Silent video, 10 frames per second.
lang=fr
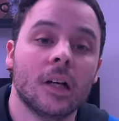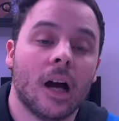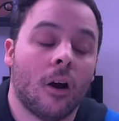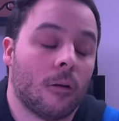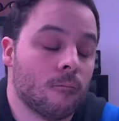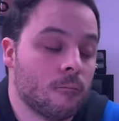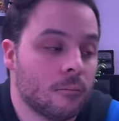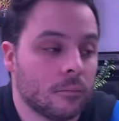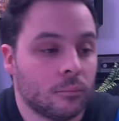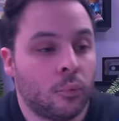Alors,
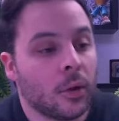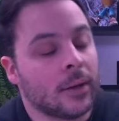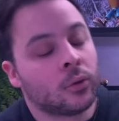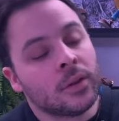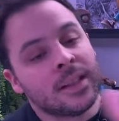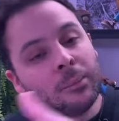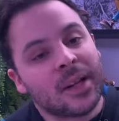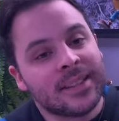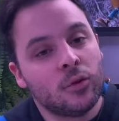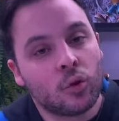pour la deuxième
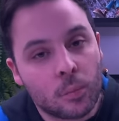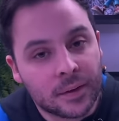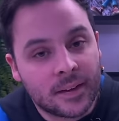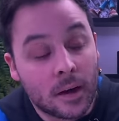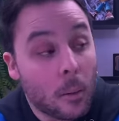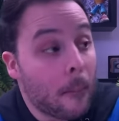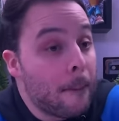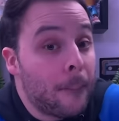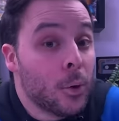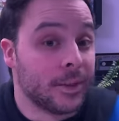partie du commentaire,
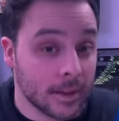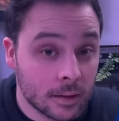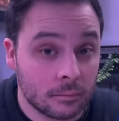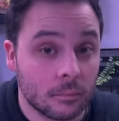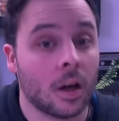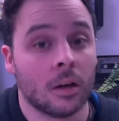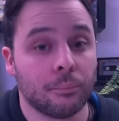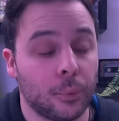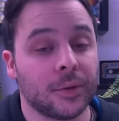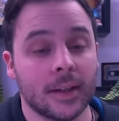peut-être,
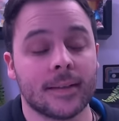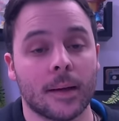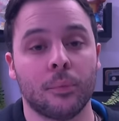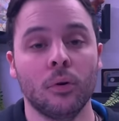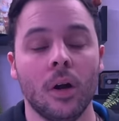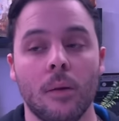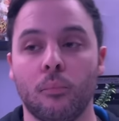Hein, peut-être, ça peut.